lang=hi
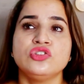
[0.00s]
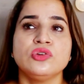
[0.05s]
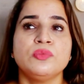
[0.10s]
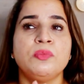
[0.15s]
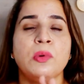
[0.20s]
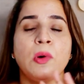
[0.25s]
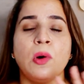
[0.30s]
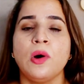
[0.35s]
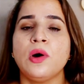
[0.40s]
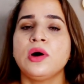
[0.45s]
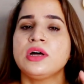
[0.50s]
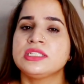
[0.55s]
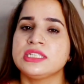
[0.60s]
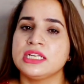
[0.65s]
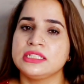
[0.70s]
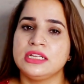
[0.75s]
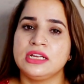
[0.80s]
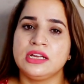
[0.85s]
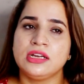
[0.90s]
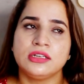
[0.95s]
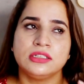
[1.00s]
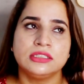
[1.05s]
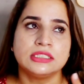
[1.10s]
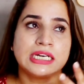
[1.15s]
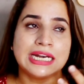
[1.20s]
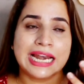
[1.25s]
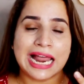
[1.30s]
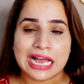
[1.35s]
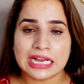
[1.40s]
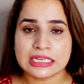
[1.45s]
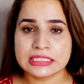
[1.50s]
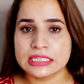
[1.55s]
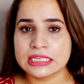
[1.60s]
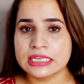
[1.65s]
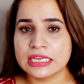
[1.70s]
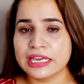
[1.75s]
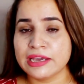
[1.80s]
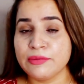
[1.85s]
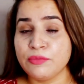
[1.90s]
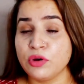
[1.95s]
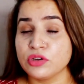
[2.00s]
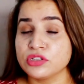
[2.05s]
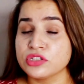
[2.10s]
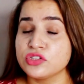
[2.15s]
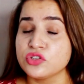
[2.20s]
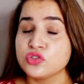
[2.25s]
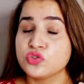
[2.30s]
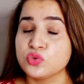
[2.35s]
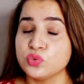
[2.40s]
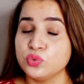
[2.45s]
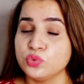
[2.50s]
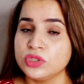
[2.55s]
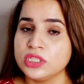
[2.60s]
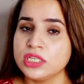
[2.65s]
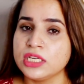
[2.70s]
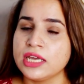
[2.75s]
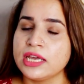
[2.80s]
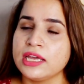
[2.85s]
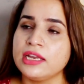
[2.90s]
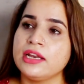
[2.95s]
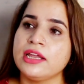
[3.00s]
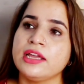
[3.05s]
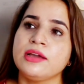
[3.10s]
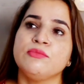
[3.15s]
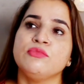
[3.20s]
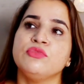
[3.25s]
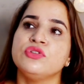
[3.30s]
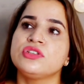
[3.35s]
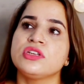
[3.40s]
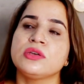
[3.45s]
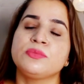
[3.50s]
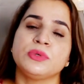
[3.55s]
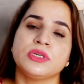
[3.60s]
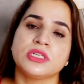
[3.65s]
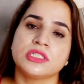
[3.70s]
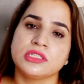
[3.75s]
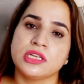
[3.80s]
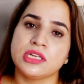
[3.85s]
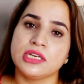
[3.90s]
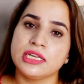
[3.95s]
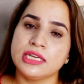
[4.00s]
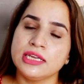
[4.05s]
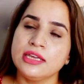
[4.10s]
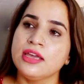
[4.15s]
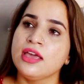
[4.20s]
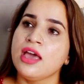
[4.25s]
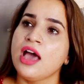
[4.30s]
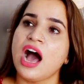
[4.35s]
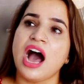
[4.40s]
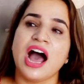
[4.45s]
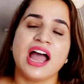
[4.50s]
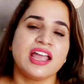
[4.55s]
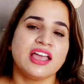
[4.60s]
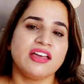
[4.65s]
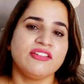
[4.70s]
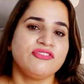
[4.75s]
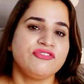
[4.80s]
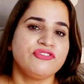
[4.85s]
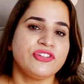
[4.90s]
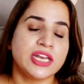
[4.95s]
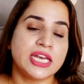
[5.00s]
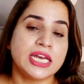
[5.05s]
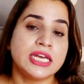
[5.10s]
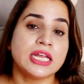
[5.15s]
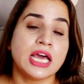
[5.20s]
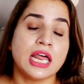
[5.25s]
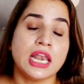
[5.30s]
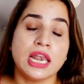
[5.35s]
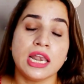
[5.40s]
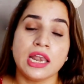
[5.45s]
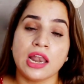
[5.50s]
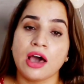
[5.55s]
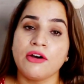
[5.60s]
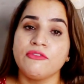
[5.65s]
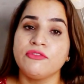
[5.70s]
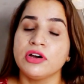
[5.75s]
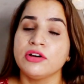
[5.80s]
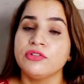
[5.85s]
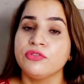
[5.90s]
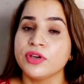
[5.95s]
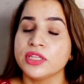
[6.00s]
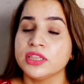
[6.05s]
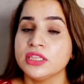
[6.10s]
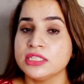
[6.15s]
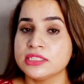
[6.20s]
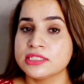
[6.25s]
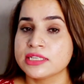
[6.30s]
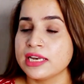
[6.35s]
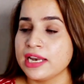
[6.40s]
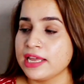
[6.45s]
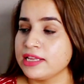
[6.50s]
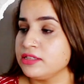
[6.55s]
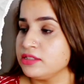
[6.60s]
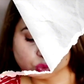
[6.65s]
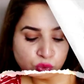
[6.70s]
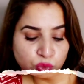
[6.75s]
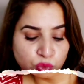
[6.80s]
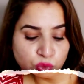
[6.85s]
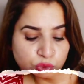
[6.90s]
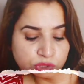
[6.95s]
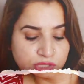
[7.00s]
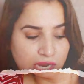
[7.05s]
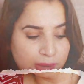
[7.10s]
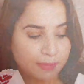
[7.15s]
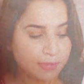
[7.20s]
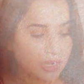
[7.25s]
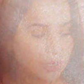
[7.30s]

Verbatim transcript: जो बहुत ज़्यादा रिलैक्सिंग है बहुत ज़्यादा सूनिंग है लाइक like, मुझे पर्सनली आई हैव फेल इन लव विद दिस क्लेंजर दूसरा